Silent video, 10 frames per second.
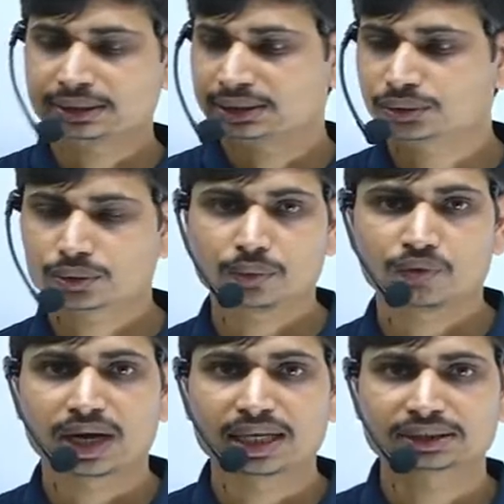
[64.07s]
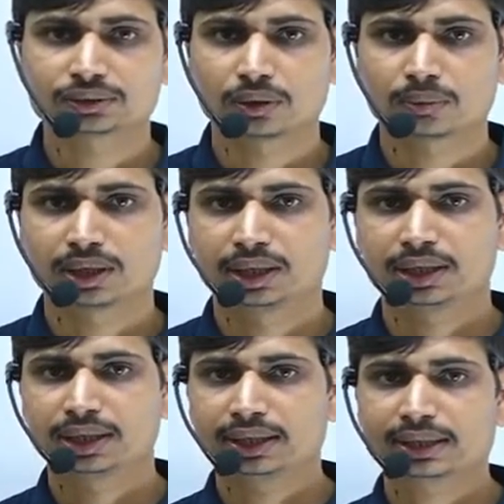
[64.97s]
चीज़ को फास्ट सॉल्व करने
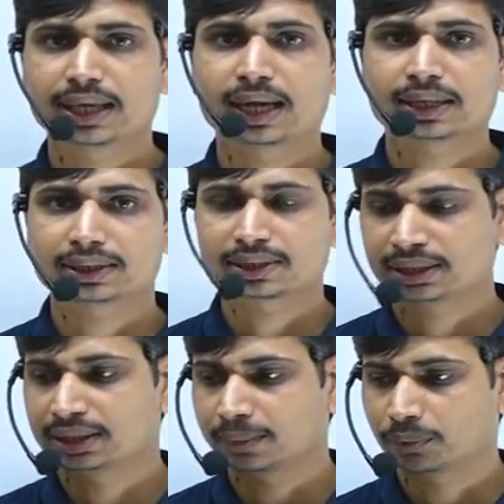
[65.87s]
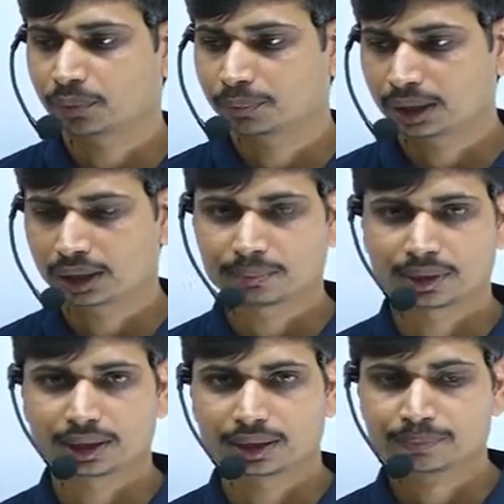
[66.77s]
के लिए क्या क्या तरीका आपको अपनाना
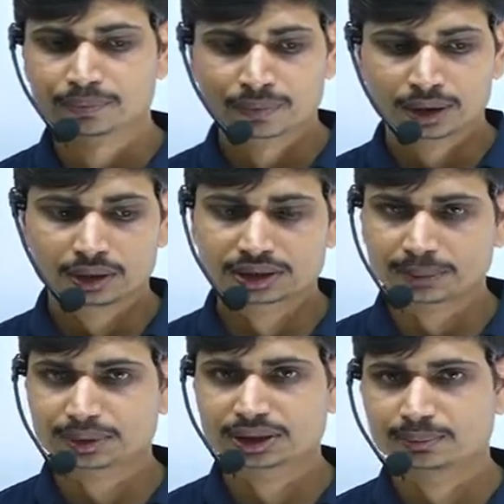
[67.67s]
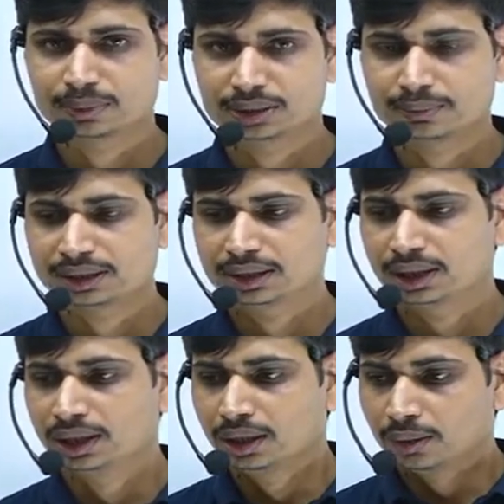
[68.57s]
पड़ेगा सबसे सिंपल सी बात है
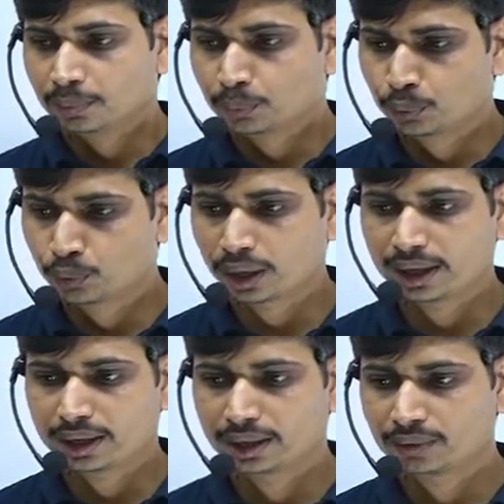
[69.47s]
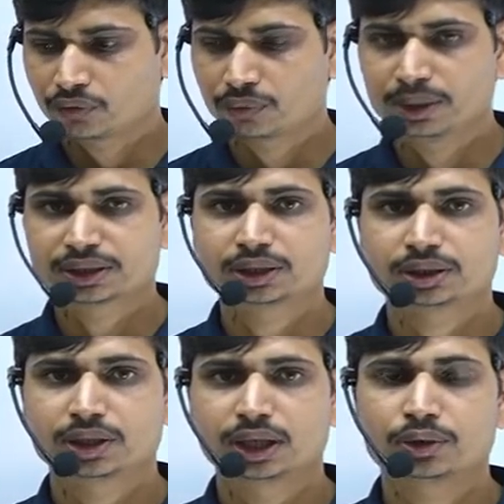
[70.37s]
पूरा इन्फॉर्मेशन
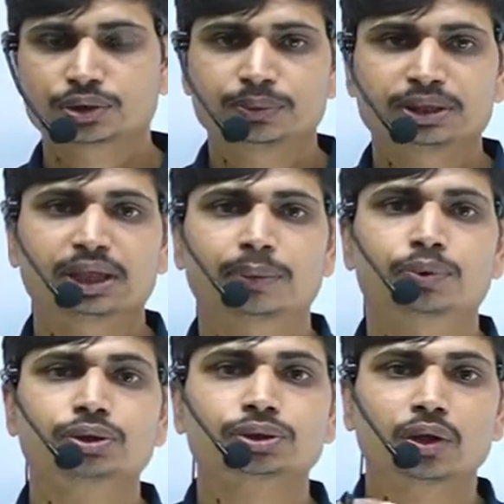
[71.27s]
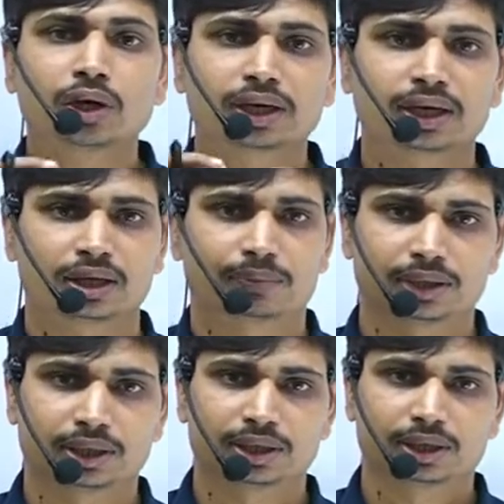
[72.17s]
जो है उसमें से आपको शॉर्ट करना
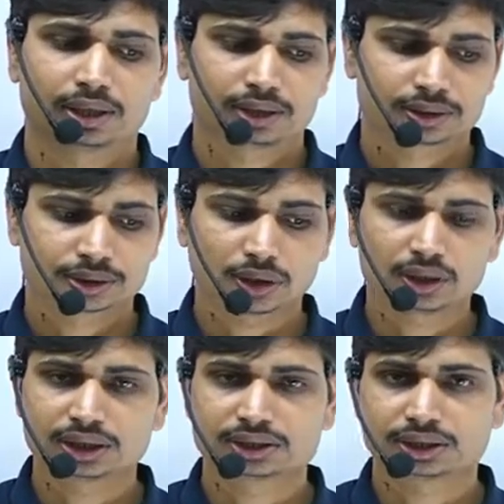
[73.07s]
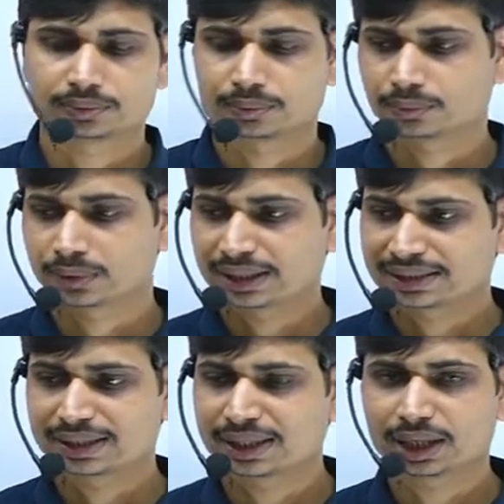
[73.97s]
पड़ेगा शॉर्ट डिस्टेंस में
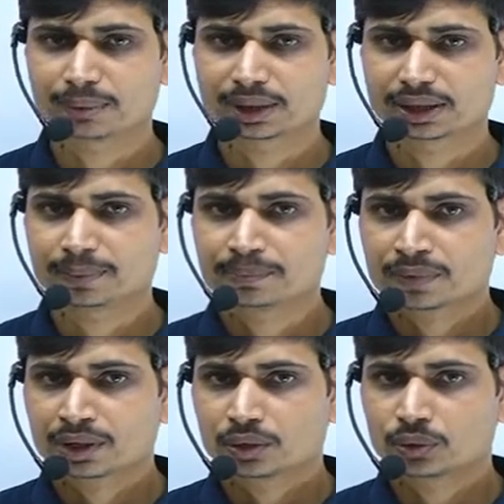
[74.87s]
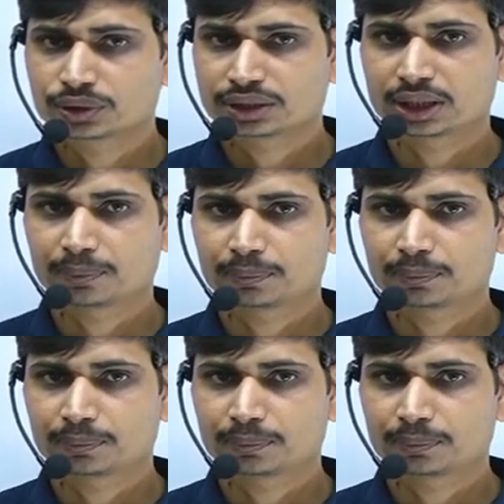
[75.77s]
कैसे निकालना पड़ता है क्वेश्चन आप